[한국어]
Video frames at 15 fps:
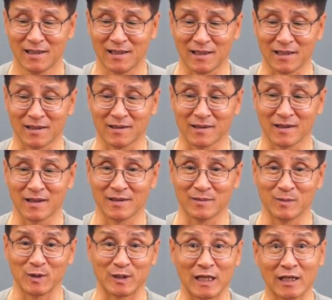그게
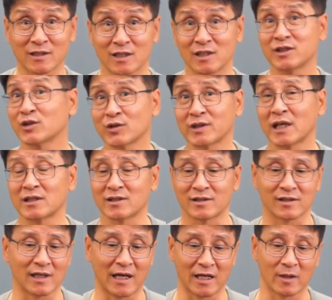뭐 제가 실제로
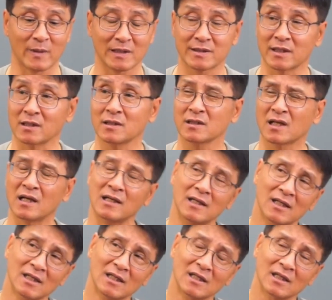테스트 안 해봤으니까 그러니까
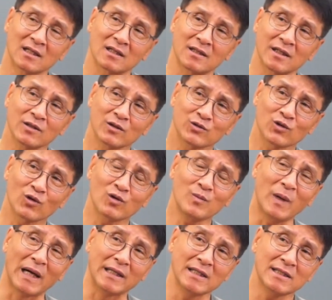그래도 조금
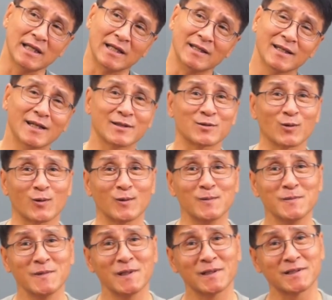많이 재는 게
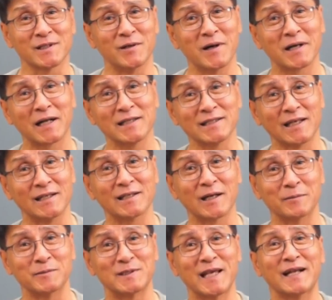조금 더 정확하지 않을까
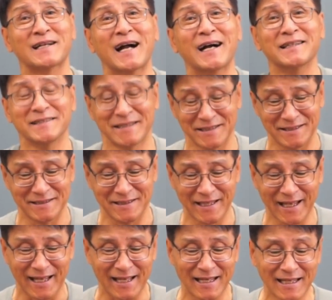하는 생각은
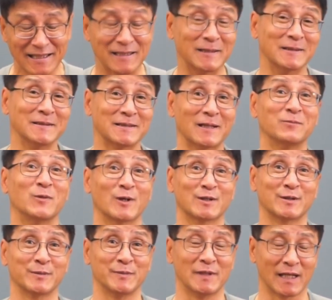드는데 그거는 잘
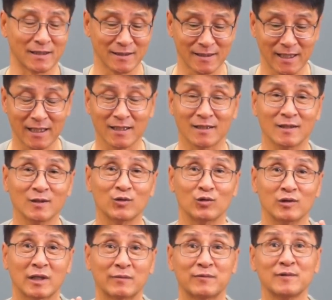모르겠습니다. 근데 그건
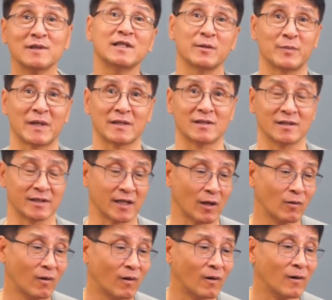둘 다풀 GPS일
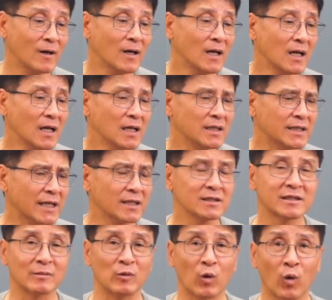때고 예를
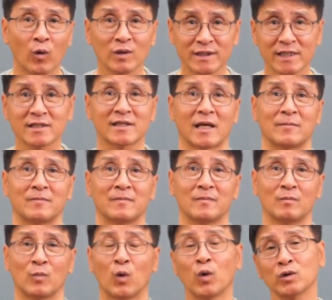들면 올 시스템
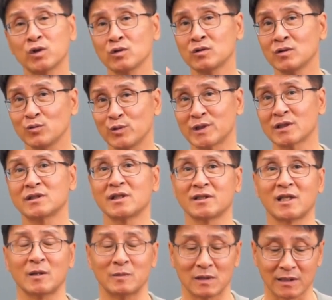모든 위성
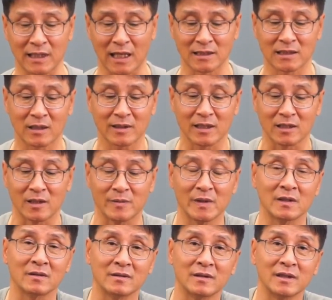시스템을 다 잡게
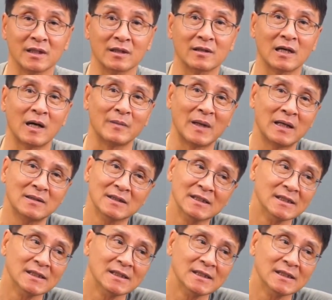되면 이거는 아마